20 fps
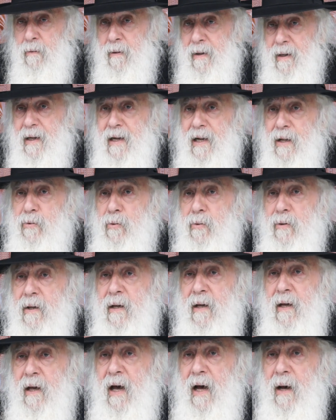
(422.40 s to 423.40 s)
il a
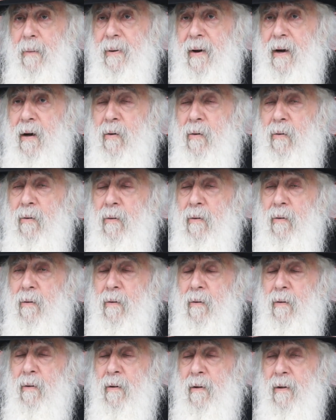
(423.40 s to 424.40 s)
donné à Paro.
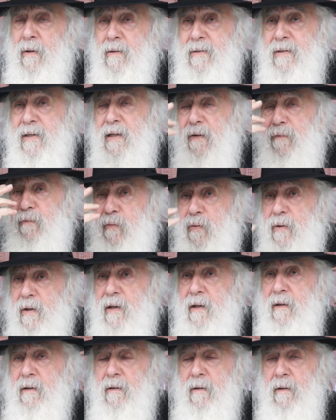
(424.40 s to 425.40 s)
C'est de la
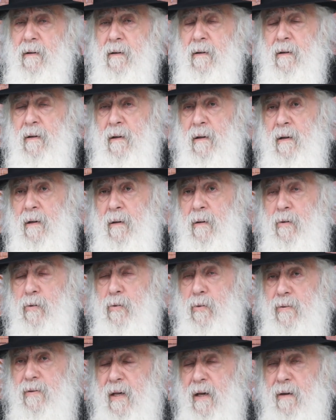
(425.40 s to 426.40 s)
folie.
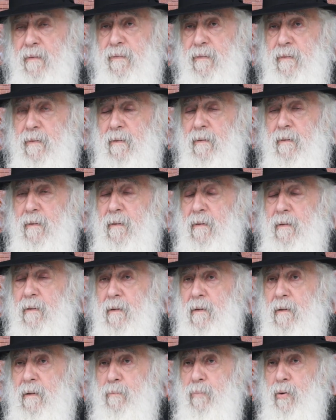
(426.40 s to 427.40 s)
Youssef,
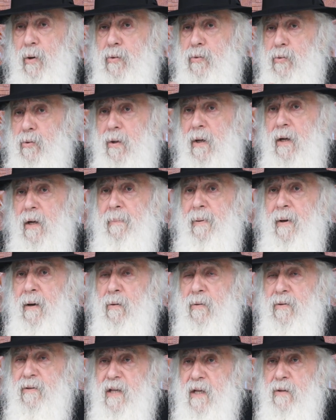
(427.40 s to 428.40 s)
pourquoi tu donnes à
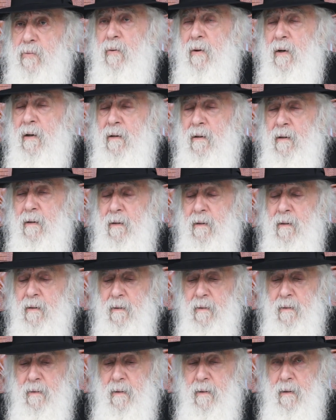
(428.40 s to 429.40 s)
Paro C'est à toi.
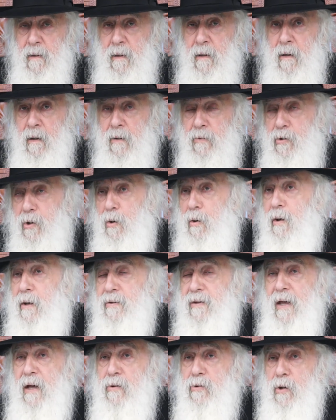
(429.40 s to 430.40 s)

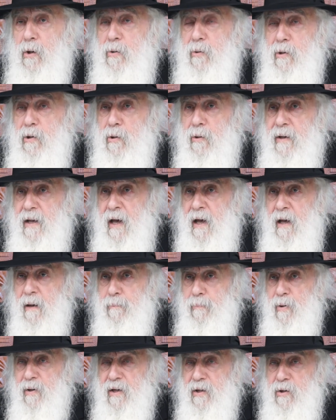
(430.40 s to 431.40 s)
Donne-lui le quart,
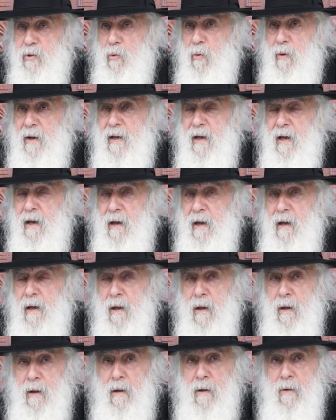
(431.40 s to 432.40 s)
prends les trois quarts.
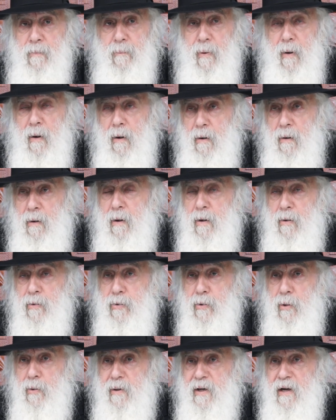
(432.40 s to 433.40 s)
Bon,
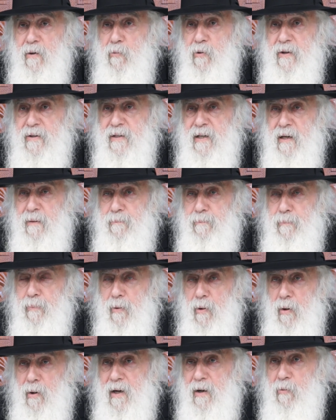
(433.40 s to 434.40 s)
donne-lui la moitié,
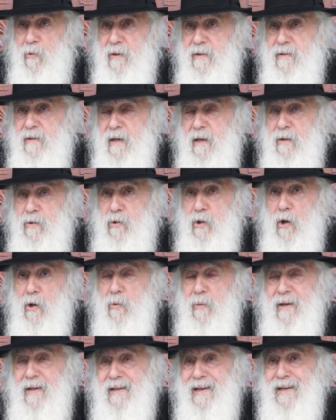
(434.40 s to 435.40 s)
prends la moitié.
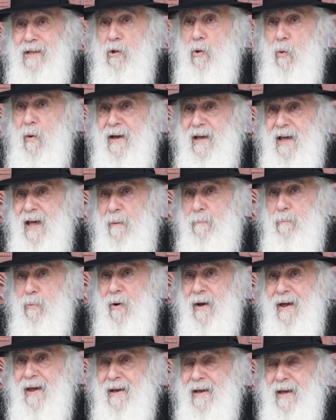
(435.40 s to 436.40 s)
Donne-lui les trois quarts,
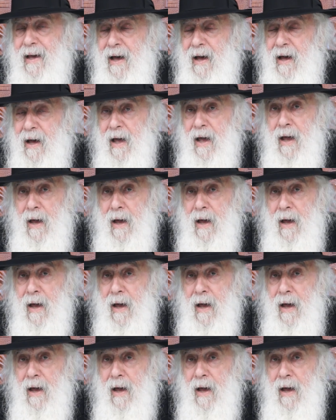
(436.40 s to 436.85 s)
prends un quart.